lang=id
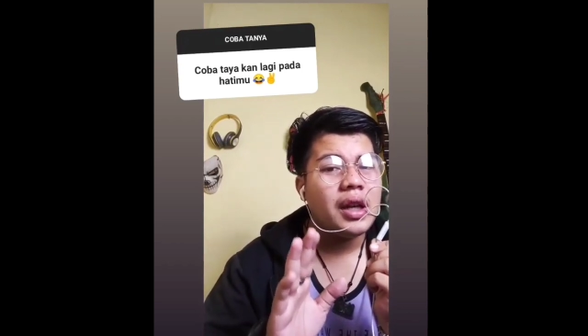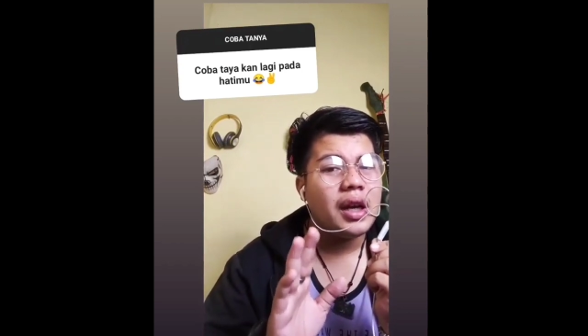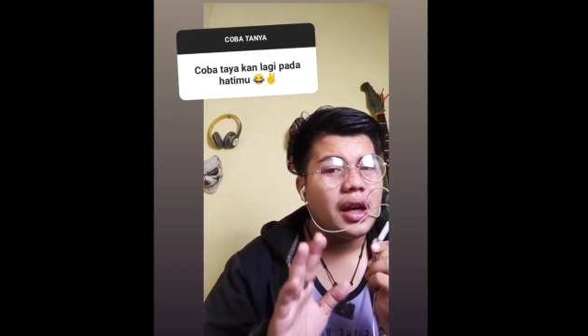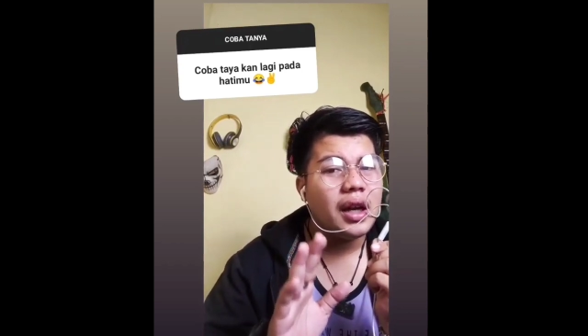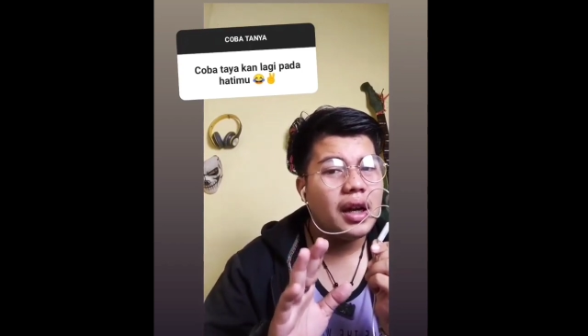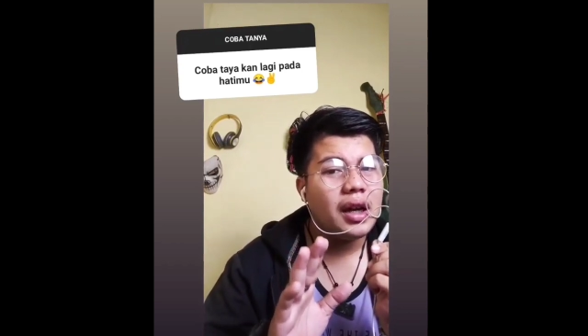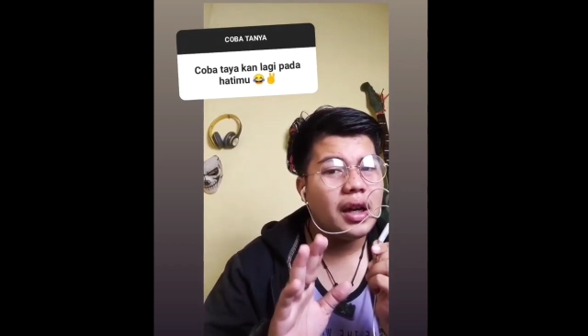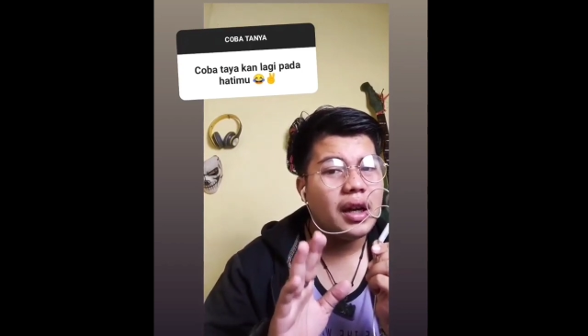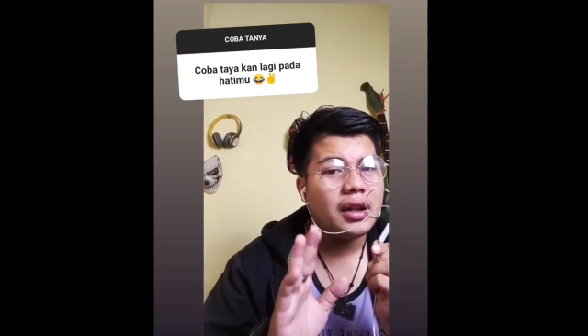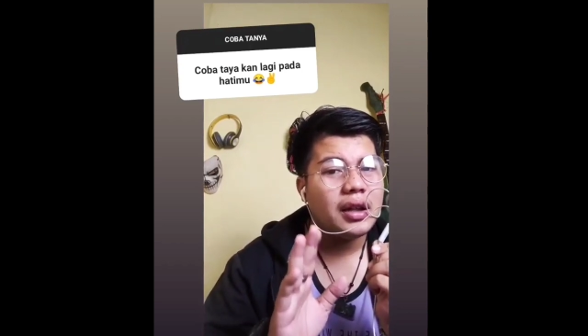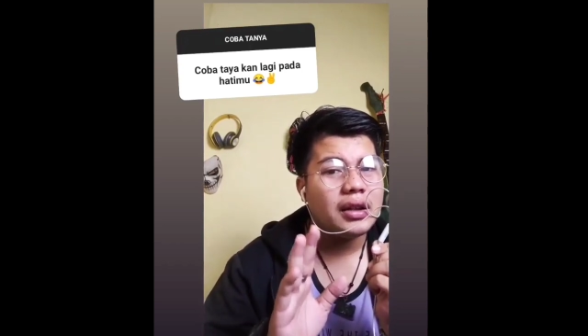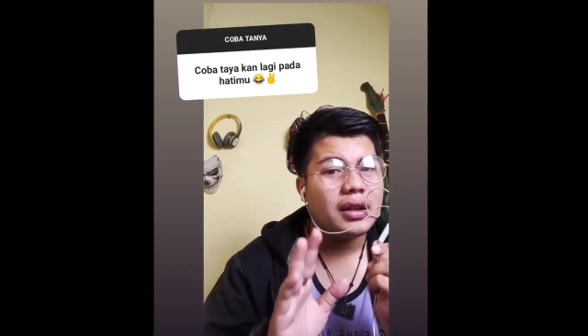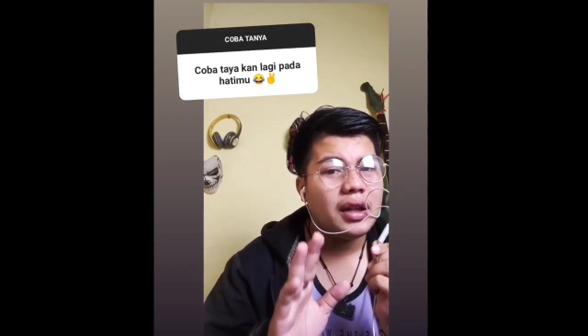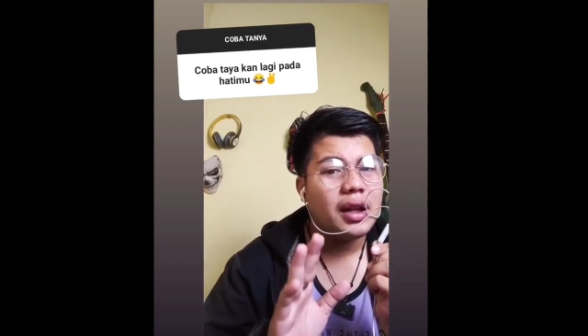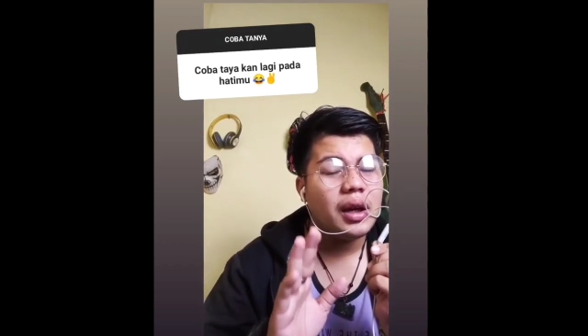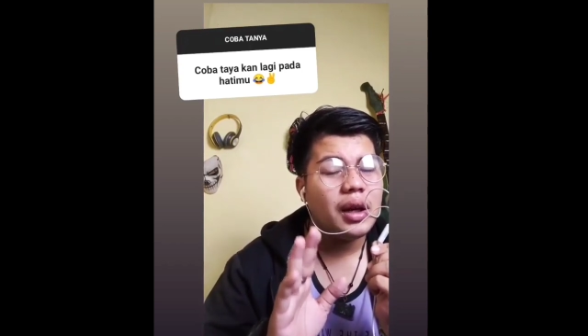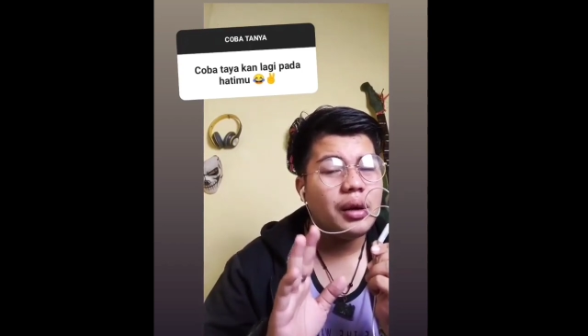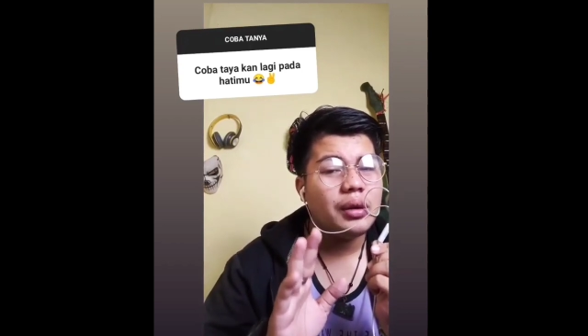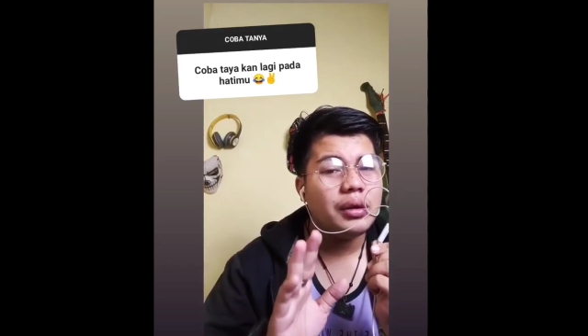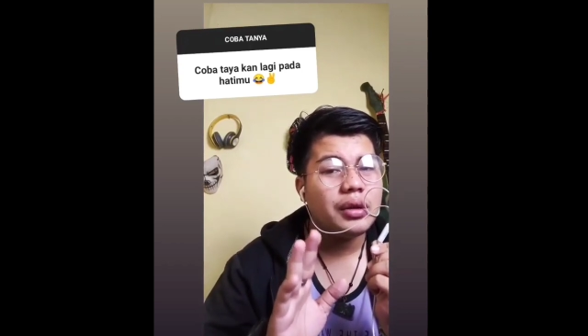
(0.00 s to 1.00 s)

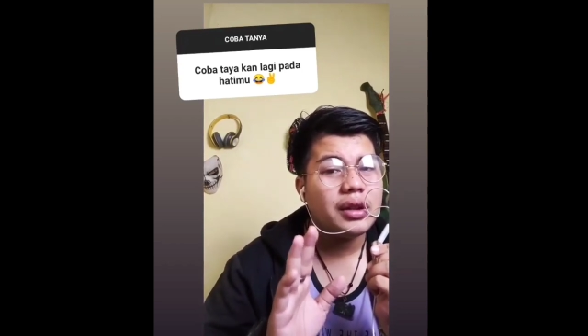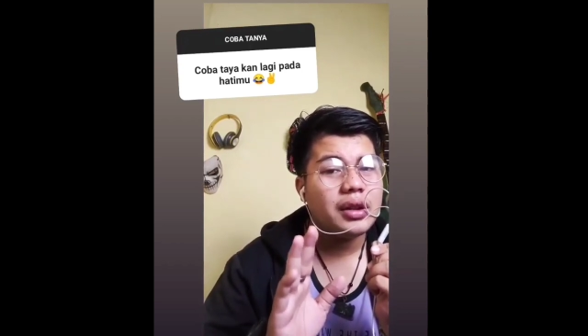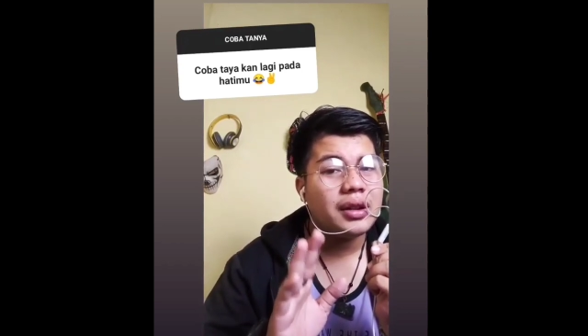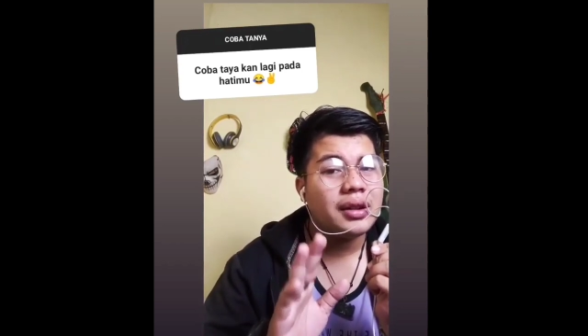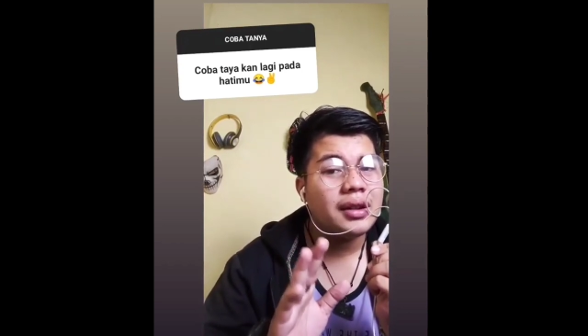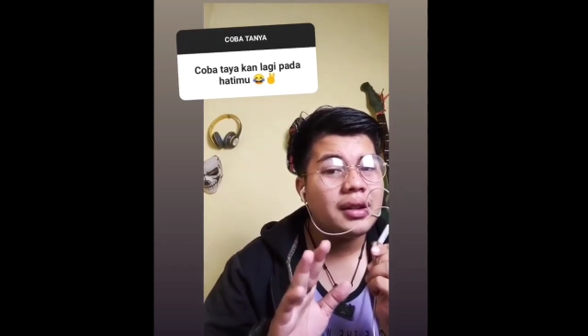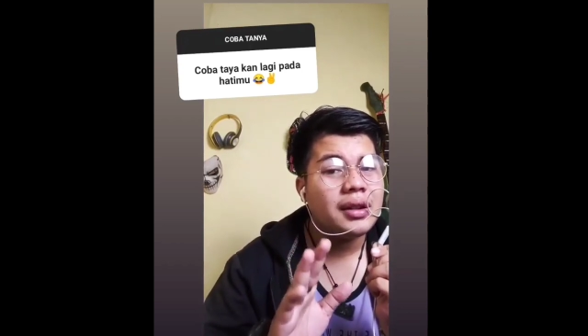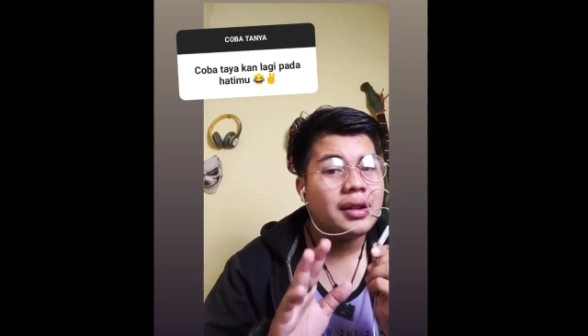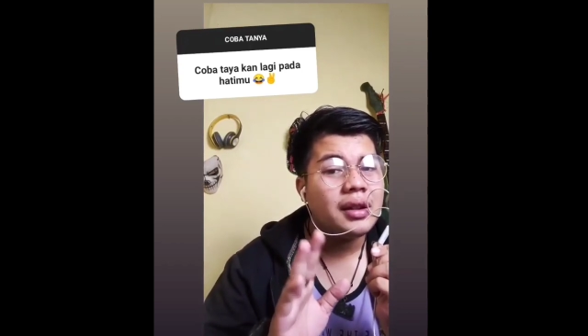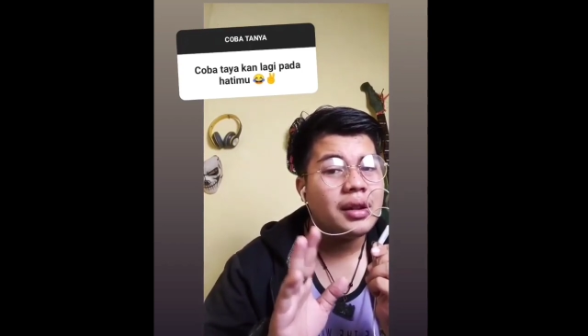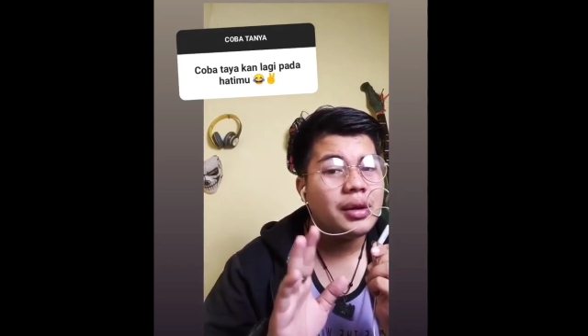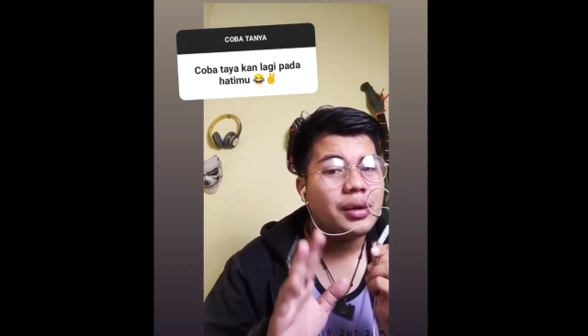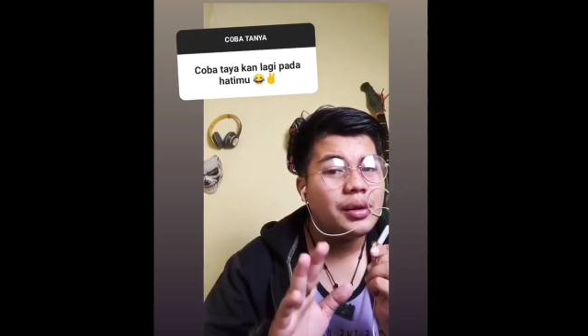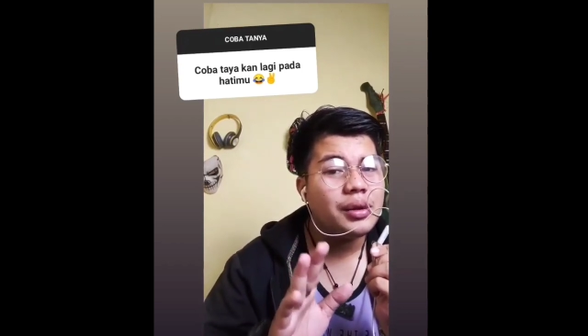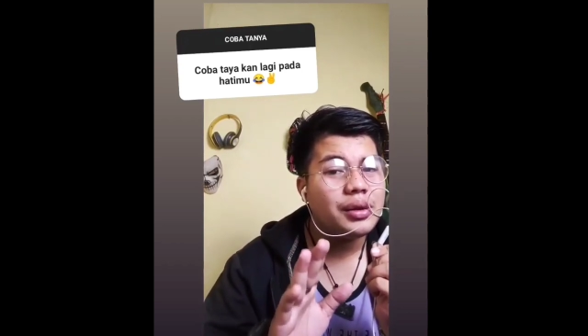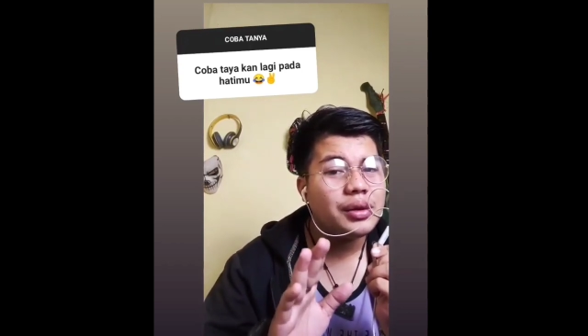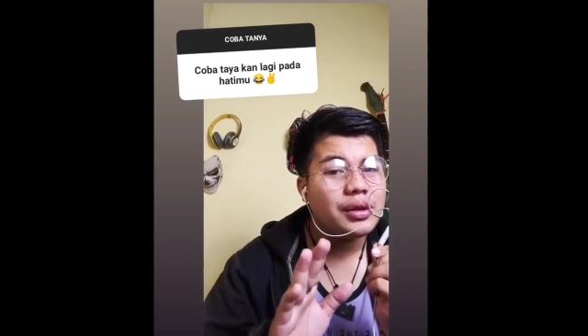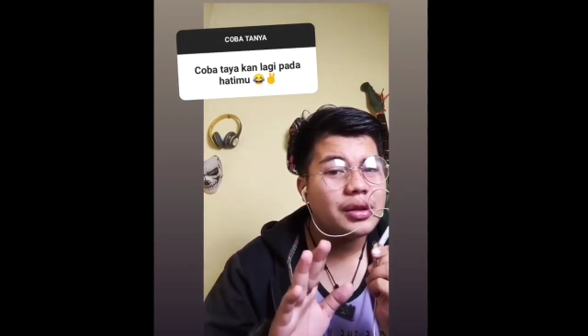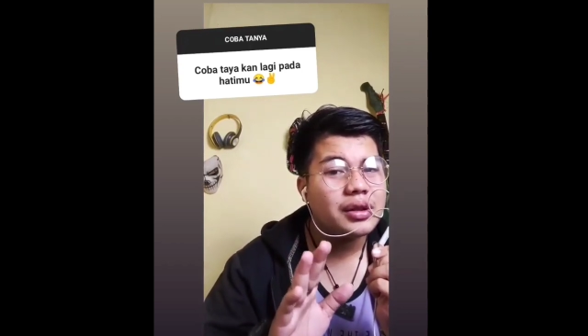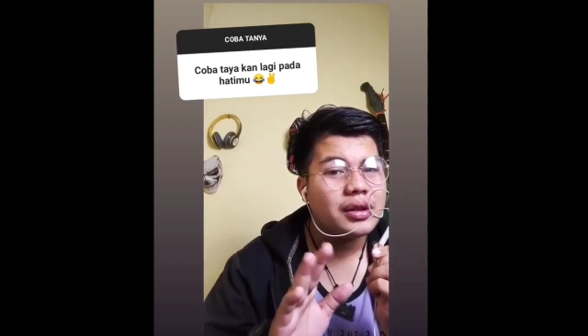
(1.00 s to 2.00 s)
atau
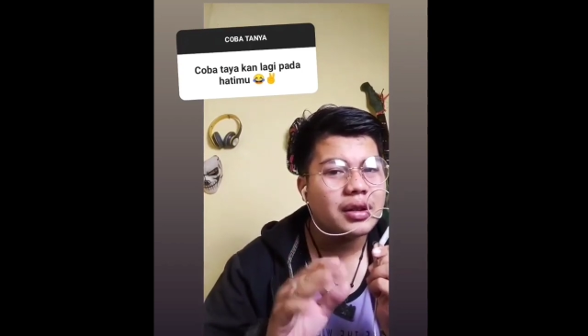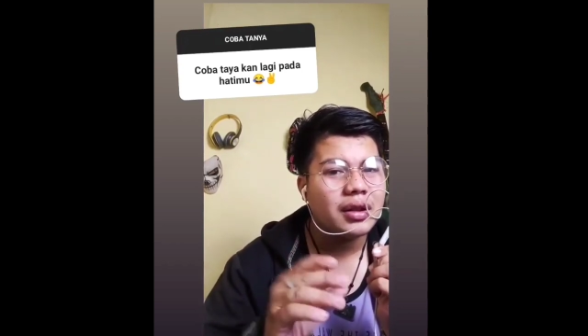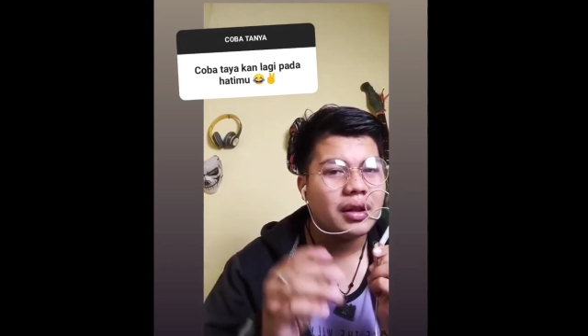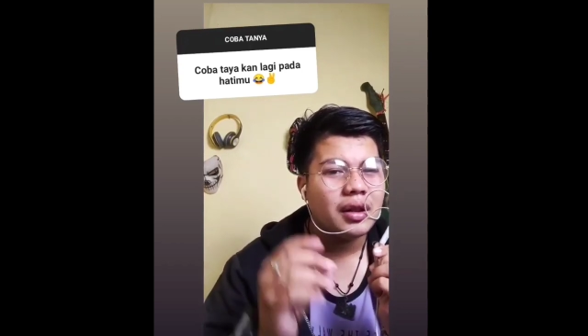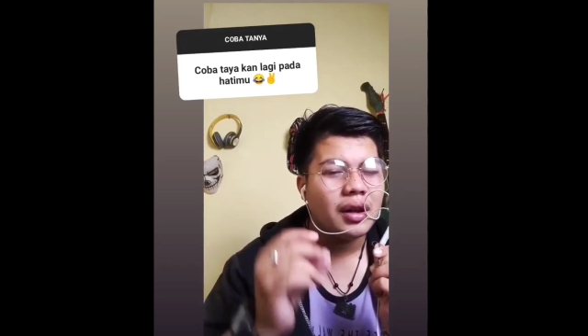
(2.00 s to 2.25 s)
terus